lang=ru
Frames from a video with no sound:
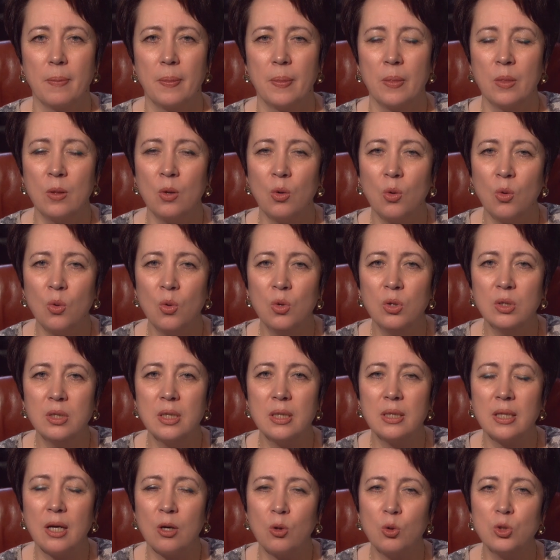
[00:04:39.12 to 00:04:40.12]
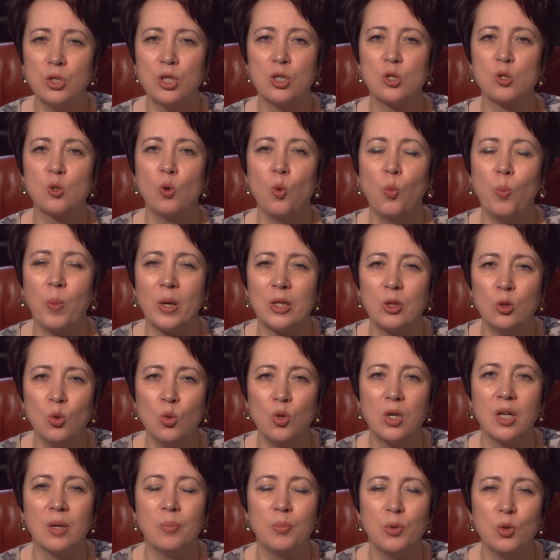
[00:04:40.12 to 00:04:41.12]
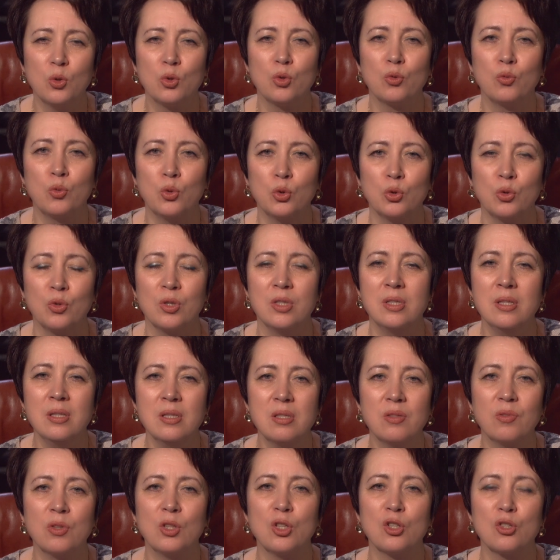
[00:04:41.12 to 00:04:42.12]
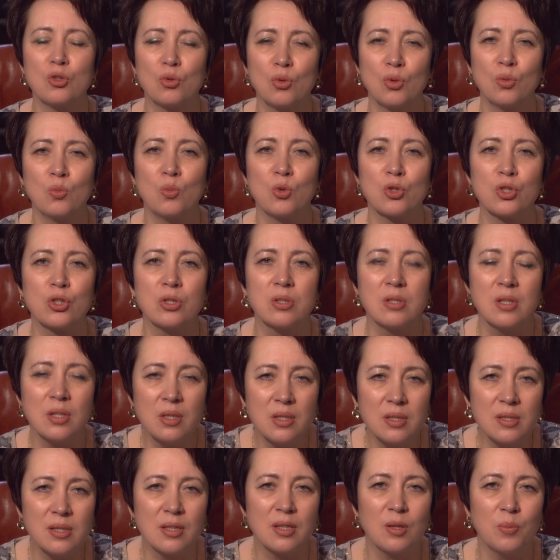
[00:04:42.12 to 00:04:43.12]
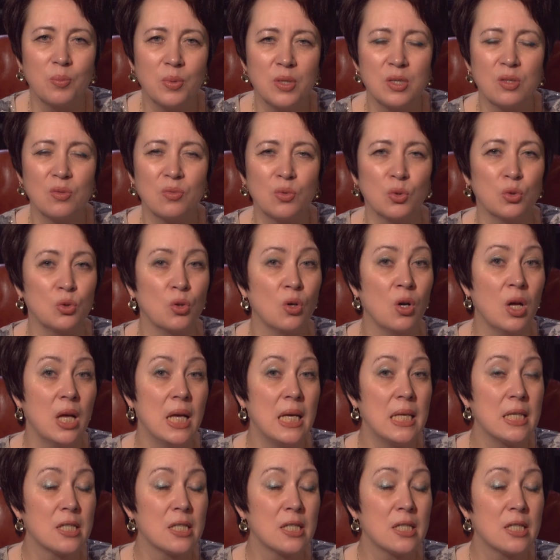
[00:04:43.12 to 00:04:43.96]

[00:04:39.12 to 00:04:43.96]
но он находится у потока и пьет воду. Единственное, что он может делать, это пить воду.